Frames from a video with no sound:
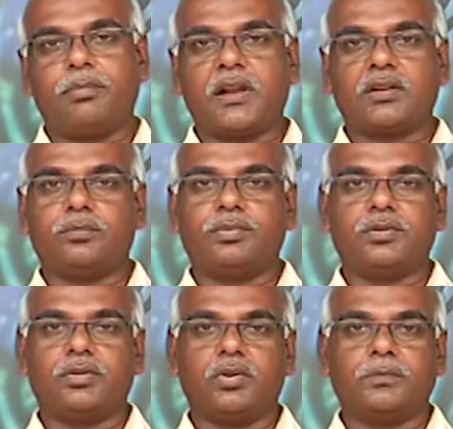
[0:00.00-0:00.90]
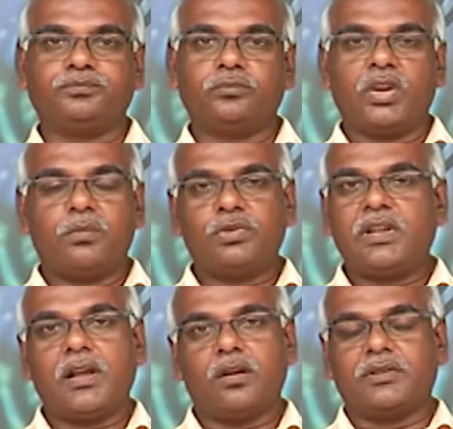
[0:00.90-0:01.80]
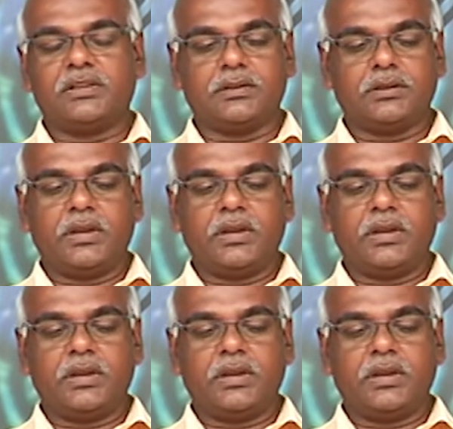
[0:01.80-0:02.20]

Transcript: பார்க்க போகிறோம் முதலாவது